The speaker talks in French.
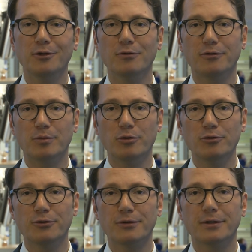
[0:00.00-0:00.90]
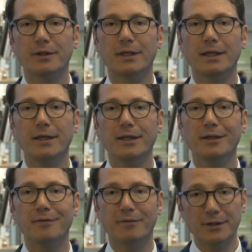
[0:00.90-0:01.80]
une fois de plus,
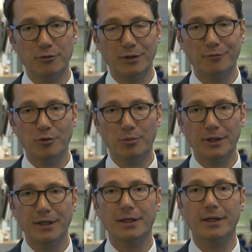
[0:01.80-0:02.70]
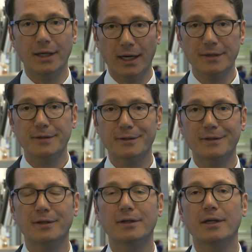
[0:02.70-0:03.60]
qui va se développer
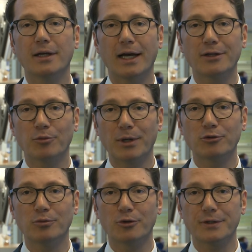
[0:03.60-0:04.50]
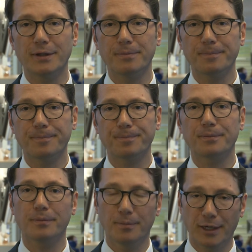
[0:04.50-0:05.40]
grâce à son parcours boursier.
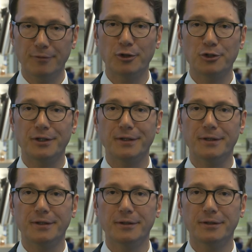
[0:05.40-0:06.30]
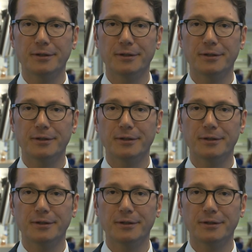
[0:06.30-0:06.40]
Bravo à GTT.